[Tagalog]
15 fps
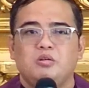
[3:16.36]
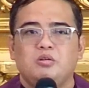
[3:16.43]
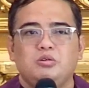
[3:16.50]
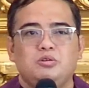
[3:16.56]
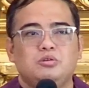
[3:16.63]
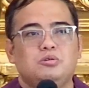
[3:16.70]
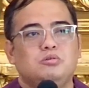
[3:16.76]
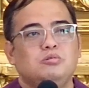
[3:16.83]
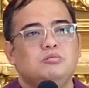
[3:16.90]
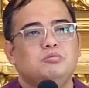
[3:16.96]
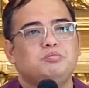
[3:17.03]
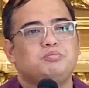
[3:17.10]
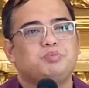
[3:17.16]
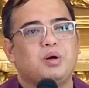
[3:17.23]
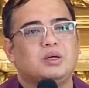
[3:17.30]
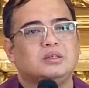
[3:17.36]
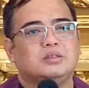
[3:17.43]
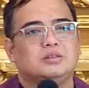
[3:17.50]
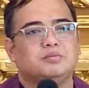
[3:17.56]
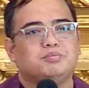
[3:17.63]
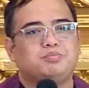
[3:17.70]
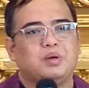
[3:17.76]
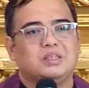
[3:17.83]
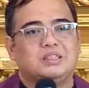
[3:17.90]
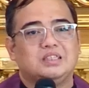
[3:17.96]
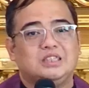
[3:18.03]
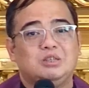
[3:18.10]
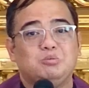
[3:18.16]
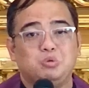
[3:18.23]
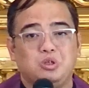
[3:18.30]
yung pag,
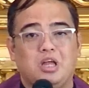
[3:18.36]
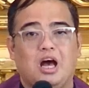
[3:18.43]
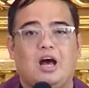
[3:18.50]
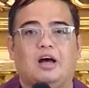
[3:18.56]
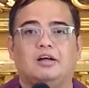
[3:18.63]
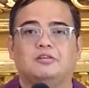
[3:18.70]
pagsisimula,